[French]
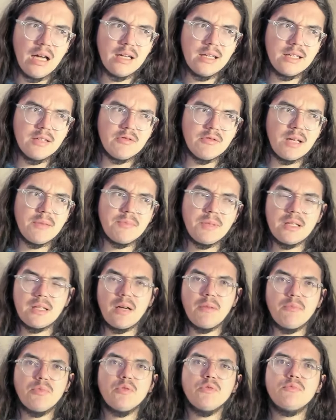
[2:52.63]
et on a peut-être
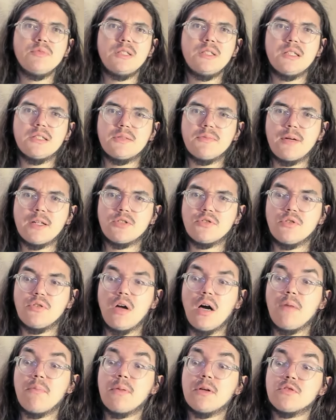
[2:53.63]
un peu oublié ce
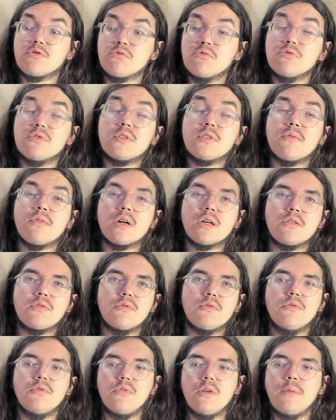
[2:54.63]
match-là parce que c'est vrai
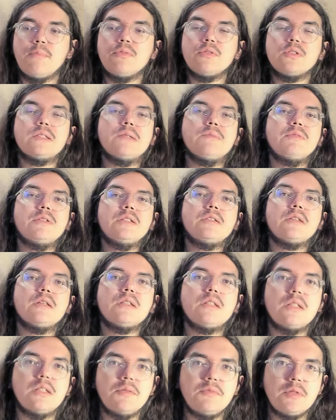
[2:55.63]
que la possibilité
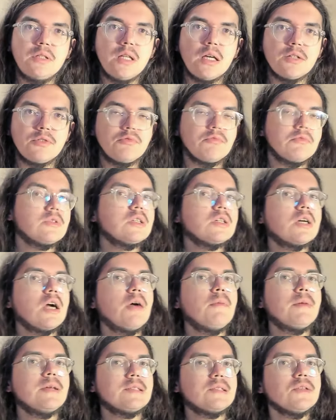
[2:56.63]
d'élimination était quand
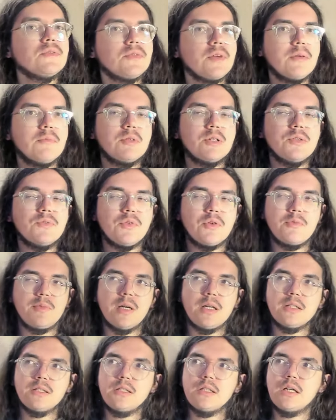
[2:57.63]
même assez faible, il faut
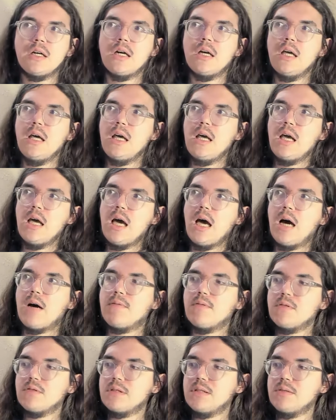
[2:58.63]
bien le dire,
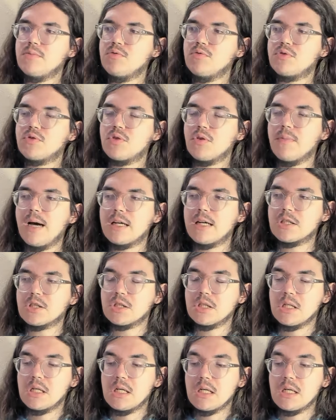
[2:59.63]
avant le début de ce match.